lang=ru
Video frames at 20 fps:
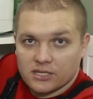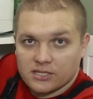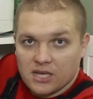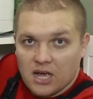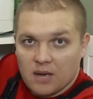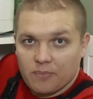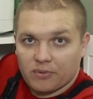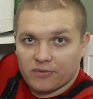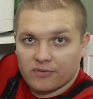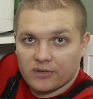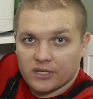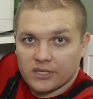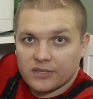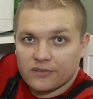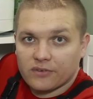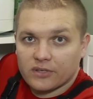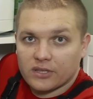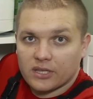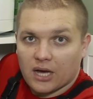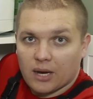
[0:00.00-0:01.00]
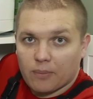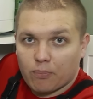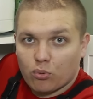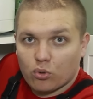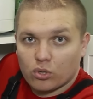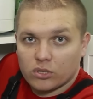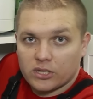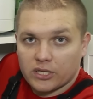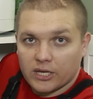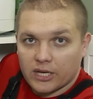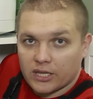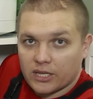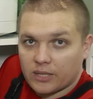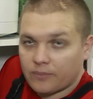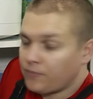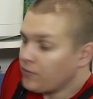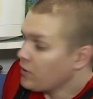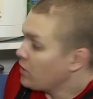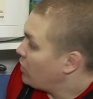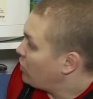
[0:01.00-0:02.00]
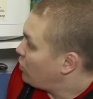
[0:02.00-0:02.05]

скапывает вода по тенам.